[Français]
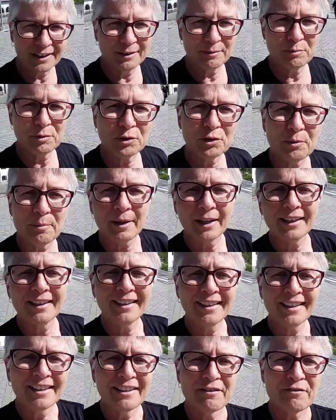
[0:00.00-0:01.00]
euh, pour demain.
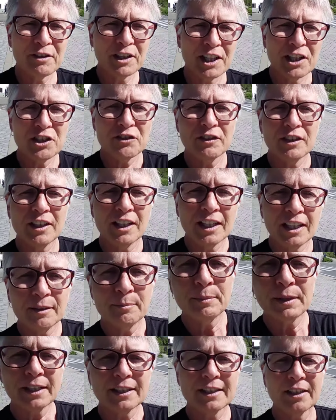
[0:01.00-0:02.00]
Voilà, je vais aller
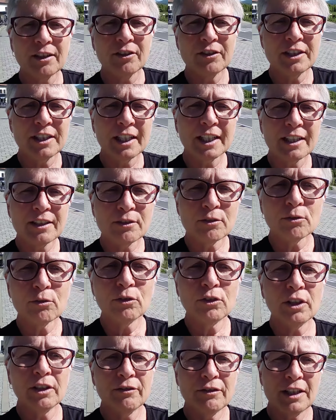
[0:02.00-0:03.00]
partir en direction
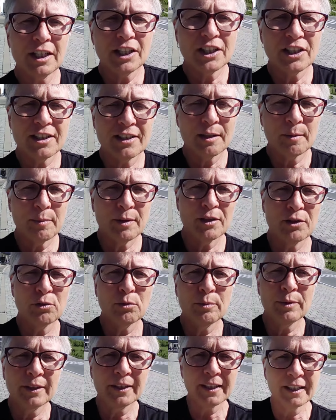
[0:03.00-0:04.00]
d'un village qui s'appelle
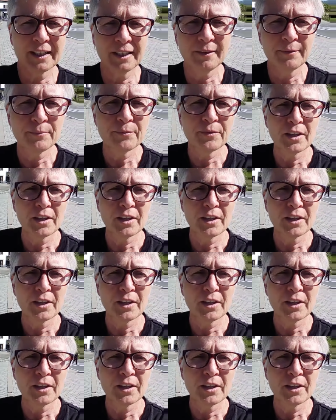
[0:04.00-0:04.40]
Zoubéry.